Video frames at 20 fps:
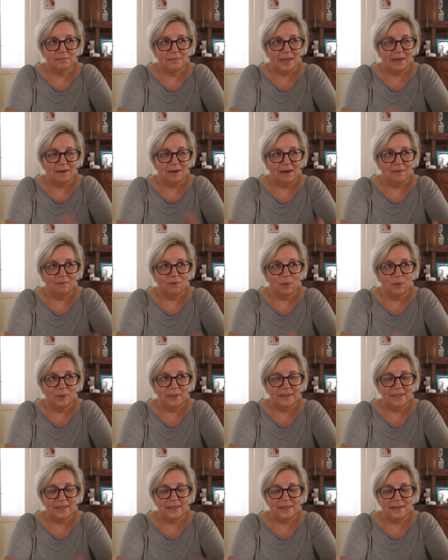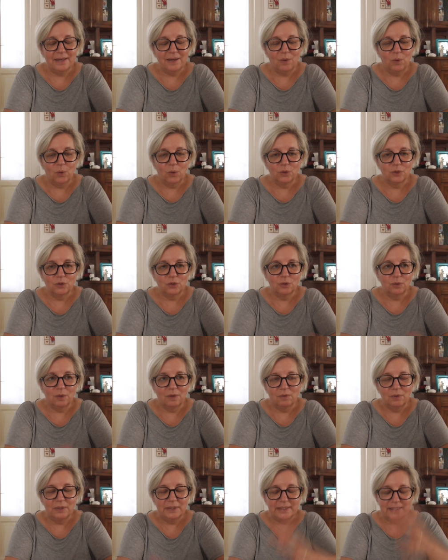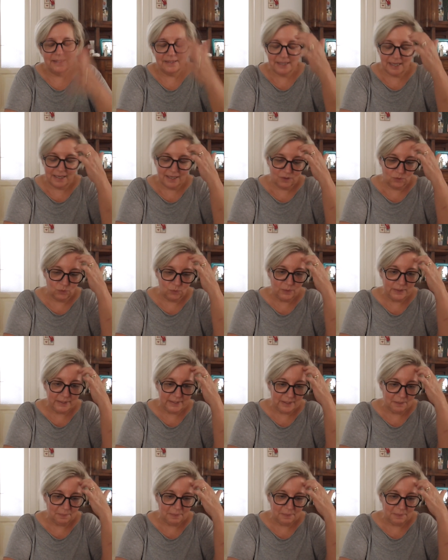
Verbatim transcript: a, a volte 8, a volte 6 adulti,